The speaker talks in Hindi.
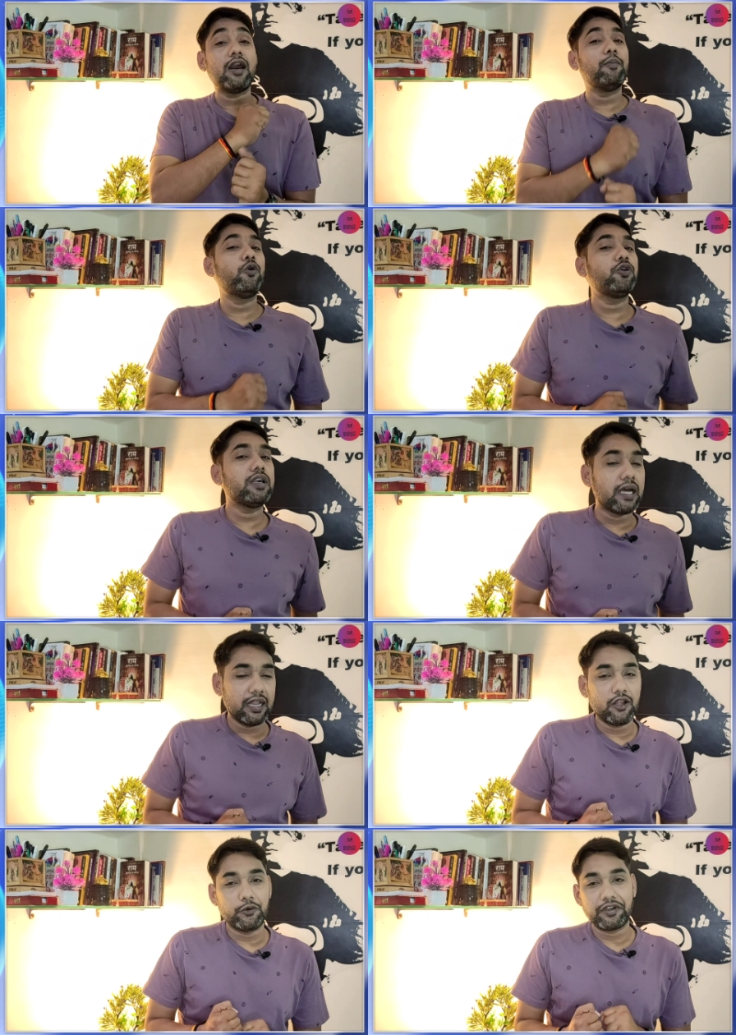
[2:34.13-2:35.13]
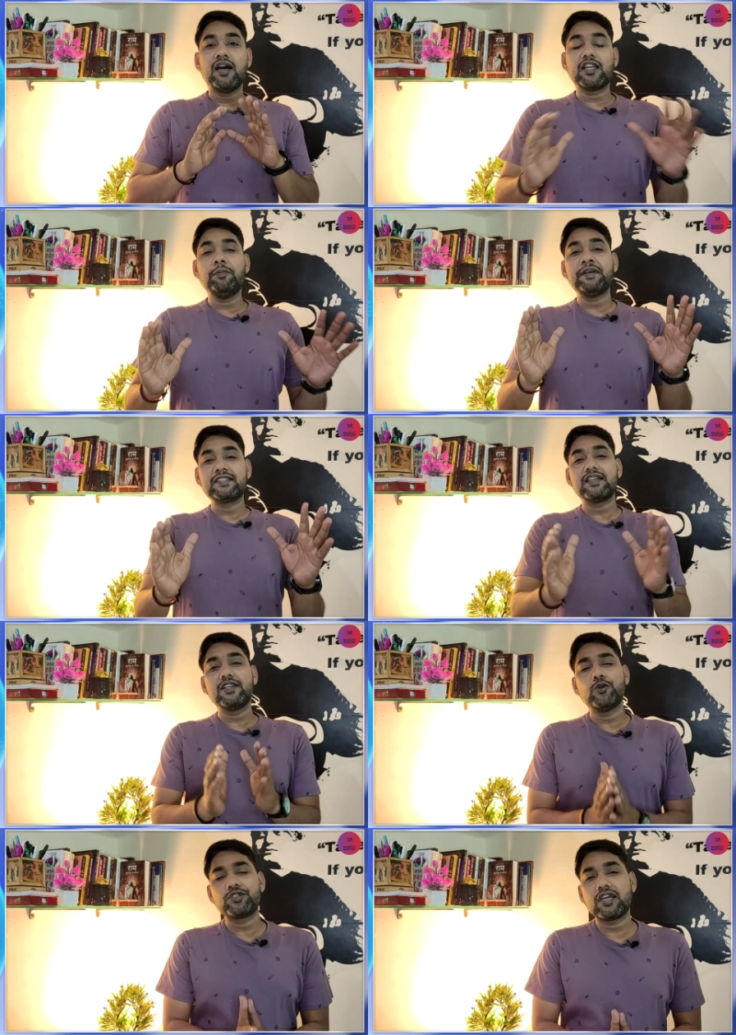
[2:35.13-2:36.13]
अमाउंट डालना होगा अटल पेंशन
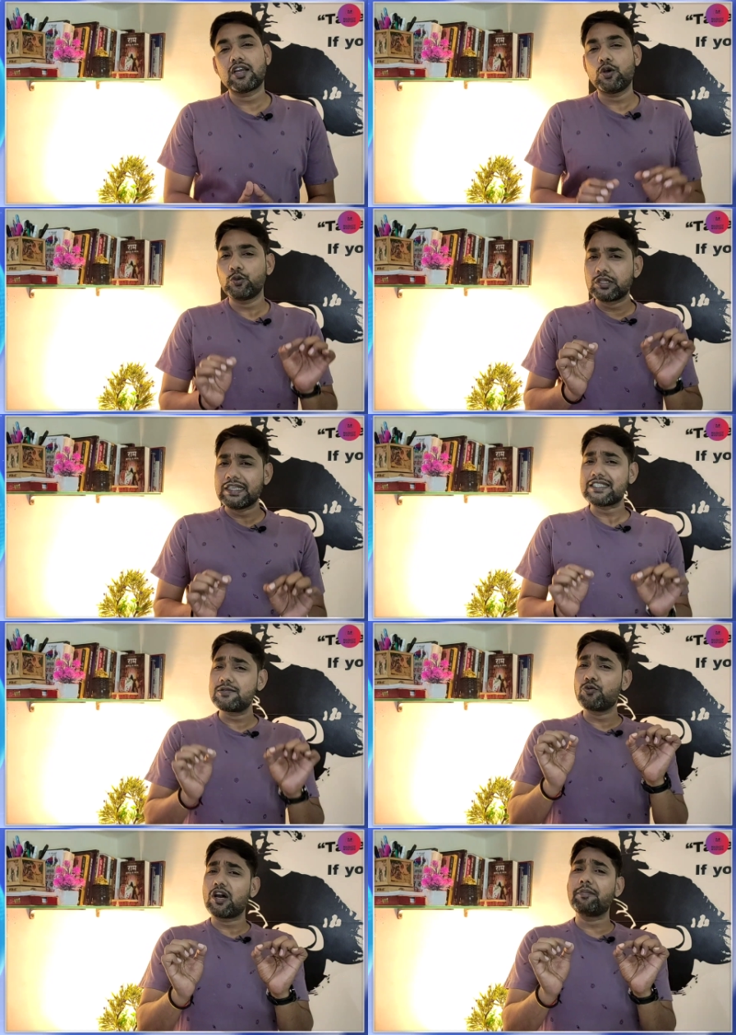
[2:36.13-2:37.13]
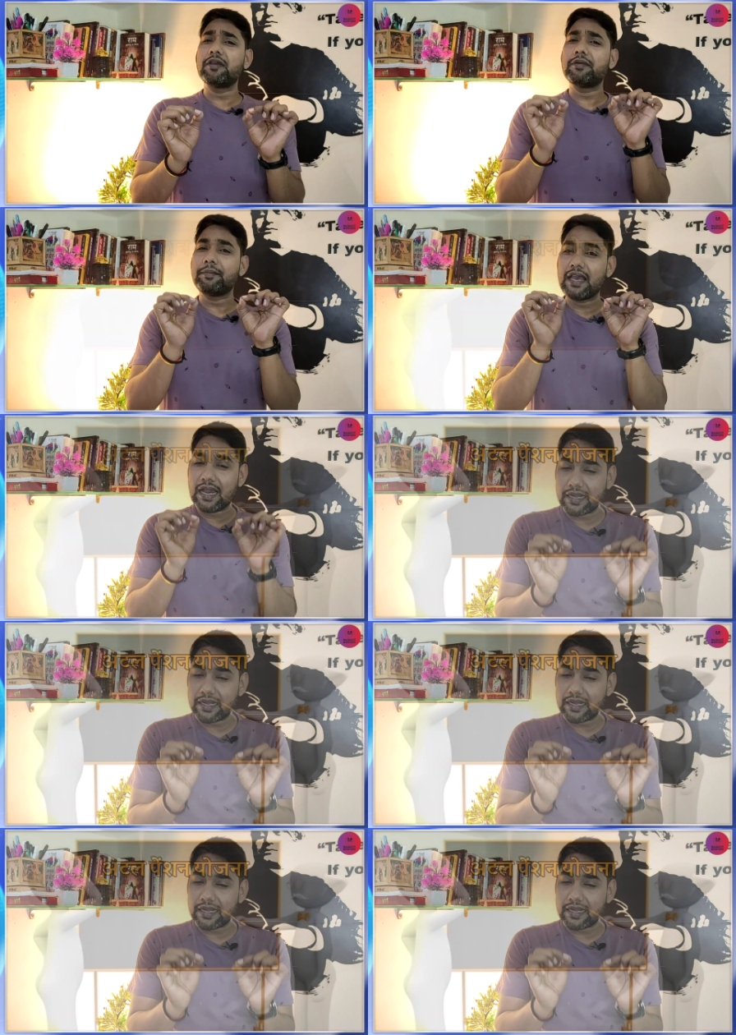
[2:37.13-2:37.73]
योजना का उद्देश्य बुढ़ापे में हमें